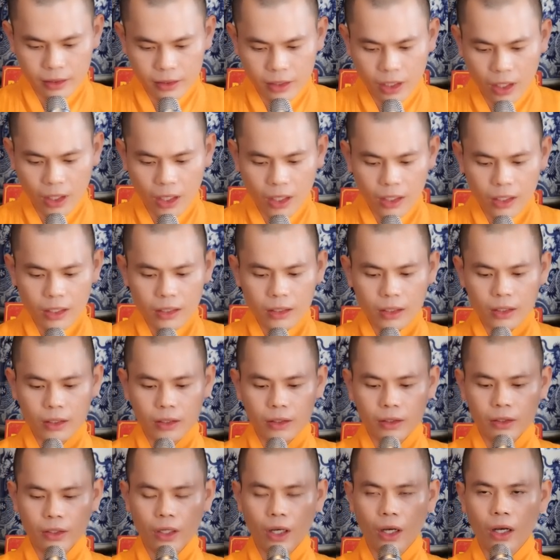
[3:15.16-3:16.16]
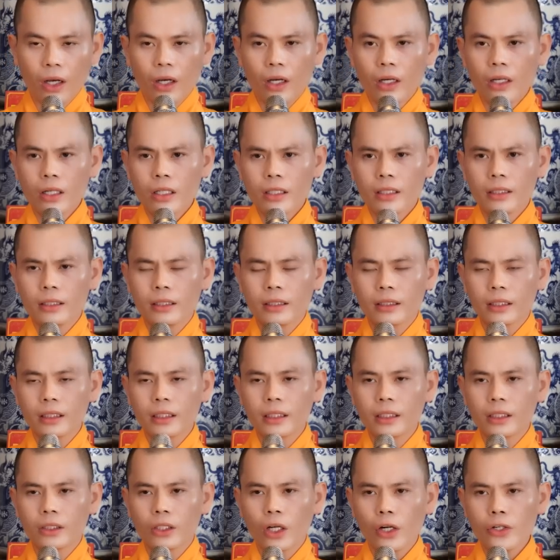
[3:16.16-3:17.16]
đó, nó thường
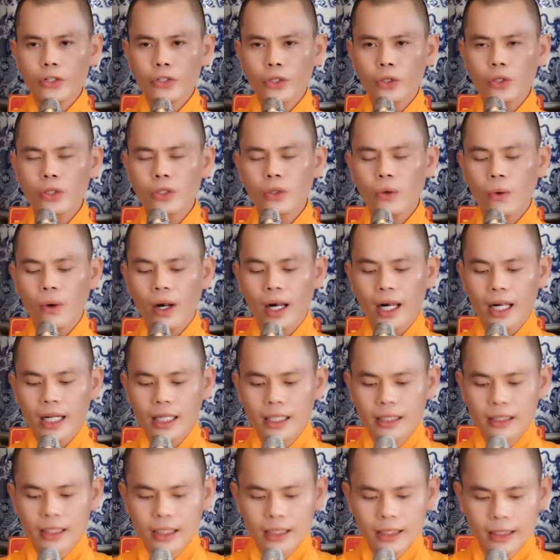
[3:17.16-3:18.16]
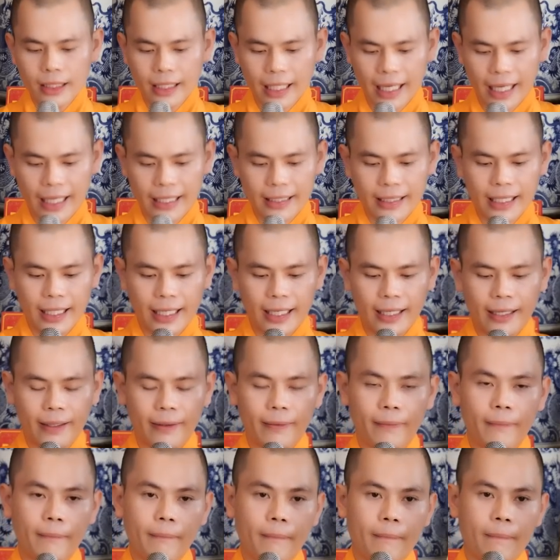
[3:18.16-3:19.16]
thường nó trôi qua rất nhẹ nhàng,